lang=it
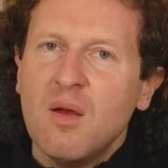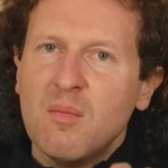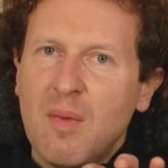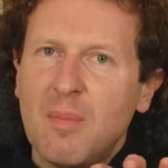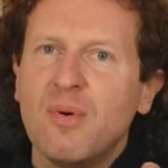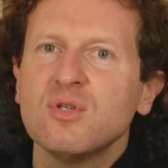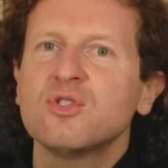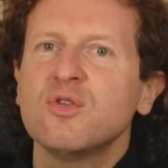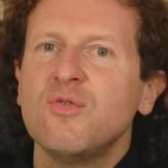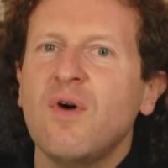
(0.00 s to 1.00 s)
ma
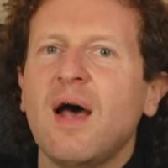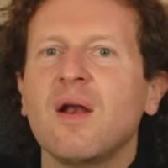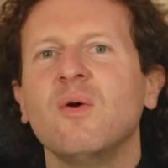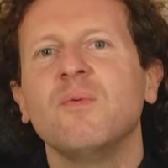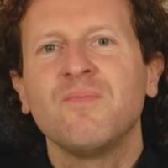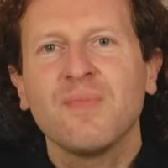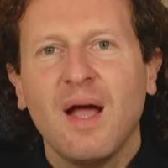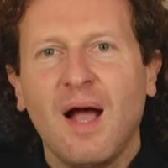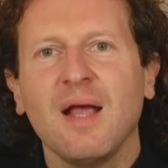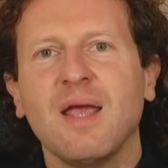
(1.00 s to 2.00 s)
posso farlo
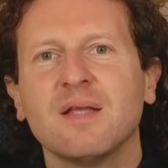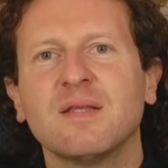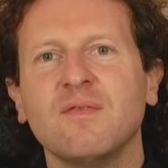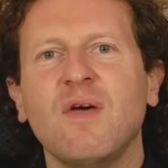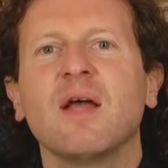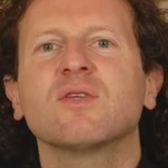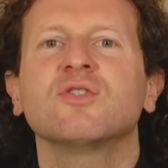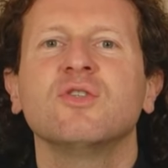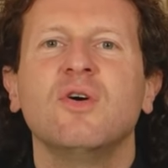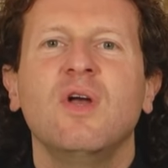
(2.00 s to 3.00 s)
anche
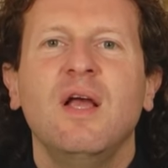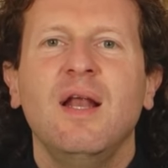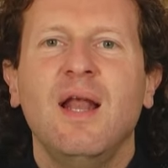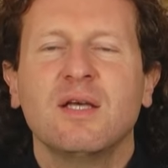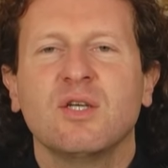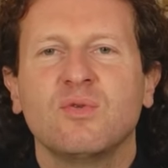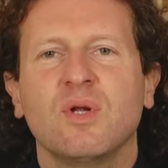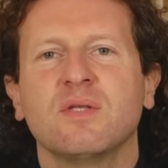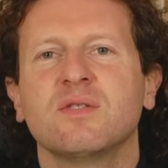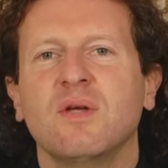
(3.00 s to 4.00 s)
attraverso la
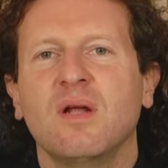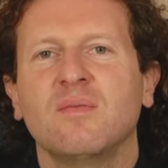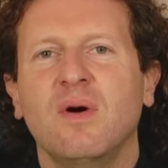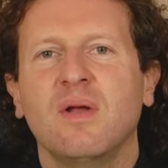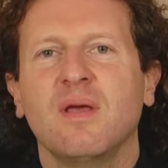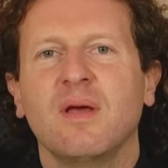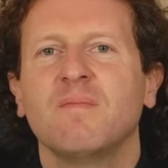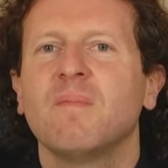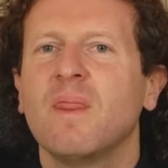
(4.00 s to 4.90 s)
saturazione armonica.